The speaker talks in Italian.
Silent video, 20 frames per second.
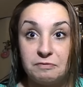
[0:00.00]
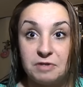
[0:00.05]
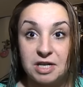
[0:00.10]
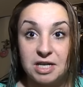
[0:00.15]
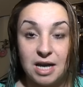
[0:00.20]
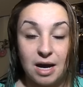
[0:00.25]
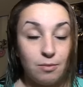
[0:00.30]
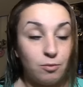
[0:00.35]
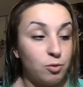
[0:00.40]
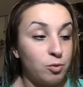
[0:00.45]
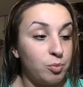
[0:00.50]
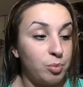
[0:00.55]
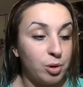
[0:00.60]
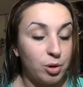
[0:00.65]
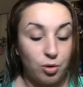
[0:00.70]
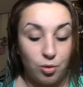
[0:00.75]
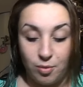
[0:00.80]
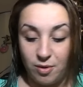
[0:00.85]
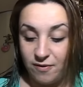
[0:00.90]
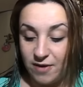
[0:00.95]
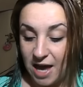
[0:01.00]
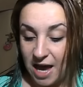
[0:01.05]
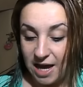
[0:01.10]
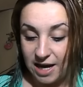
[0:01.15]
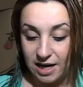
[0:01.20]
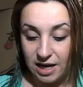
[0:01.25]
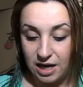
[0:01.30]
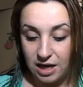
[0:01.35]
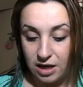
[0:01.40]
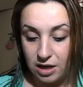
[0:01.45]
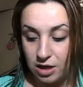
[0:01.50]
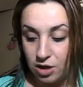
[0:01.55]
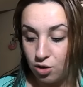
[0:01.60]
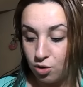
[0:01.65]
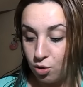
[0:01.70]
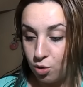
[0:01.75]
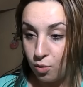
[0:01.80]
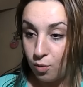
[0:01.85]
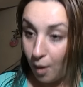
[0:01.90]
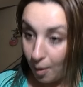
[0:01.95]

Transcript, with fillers: vediamo un po' come viene io